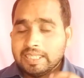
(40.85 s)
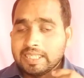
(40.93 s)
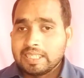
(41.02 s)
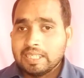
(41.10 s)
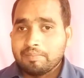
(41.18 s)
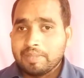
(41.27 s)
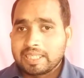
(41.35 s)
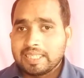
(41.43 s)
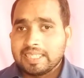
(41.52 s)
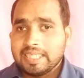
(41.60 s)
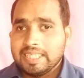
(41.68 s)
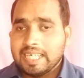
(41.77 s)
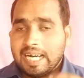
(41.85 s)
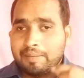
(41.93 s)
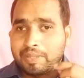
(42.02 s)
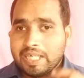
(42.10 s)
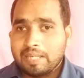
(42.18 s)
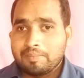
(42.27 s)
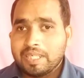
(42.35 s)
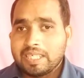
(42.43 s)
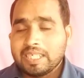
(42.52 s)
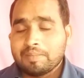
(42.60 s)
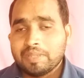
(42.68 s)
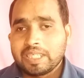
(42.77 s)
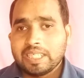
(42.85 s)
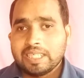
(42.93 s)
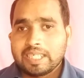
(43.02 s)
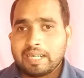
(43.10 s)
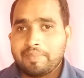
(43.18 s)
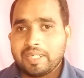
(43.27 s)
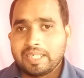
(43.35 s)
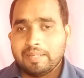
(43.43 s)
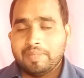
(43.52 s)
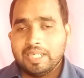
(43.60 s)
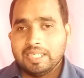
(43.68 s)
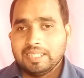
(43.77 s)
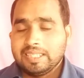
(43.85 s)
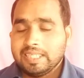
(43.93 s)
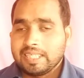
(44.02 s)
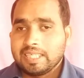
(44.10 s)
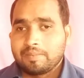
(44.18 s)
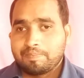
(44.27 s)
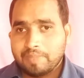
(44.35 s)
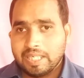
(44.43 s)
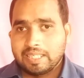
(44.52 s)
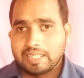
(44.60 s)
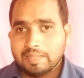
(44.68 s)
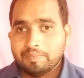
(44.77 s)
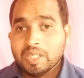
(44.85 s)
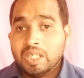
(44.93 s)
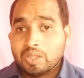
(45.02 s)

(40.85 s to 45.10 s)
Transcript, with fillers: जिस नंबर के जरिए आप घर बैठे अपने केनरा बैंक का बैलेंस चेक कर पाएंगे